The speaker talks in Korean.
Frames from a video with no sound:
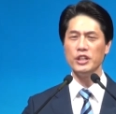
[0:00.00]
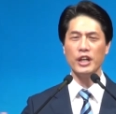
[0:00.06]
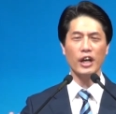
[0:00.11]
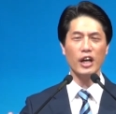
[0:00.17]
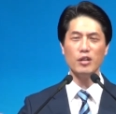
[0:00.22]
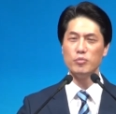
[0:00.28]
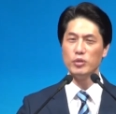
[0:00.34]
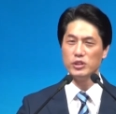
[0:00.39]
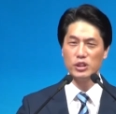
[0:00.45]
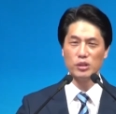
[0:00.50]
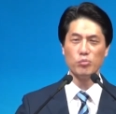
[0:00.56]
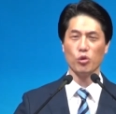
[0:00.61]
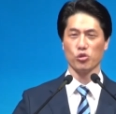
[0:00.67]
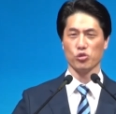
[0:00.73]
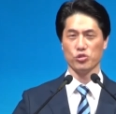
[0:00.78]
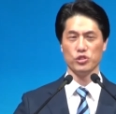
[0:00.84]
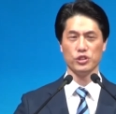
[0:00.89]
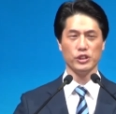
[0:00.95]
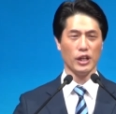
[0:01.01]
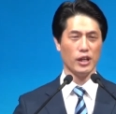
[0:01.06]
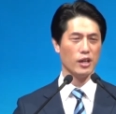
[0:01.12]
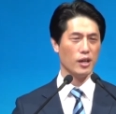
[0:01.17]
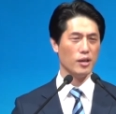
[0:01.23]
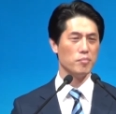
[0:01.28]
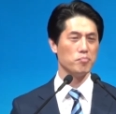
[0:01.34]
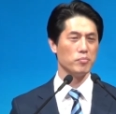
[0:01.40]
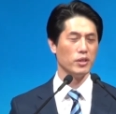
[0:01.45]
은혜가 뭔지 모르는
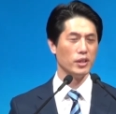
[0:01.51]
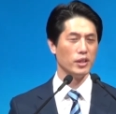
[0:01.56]
사람.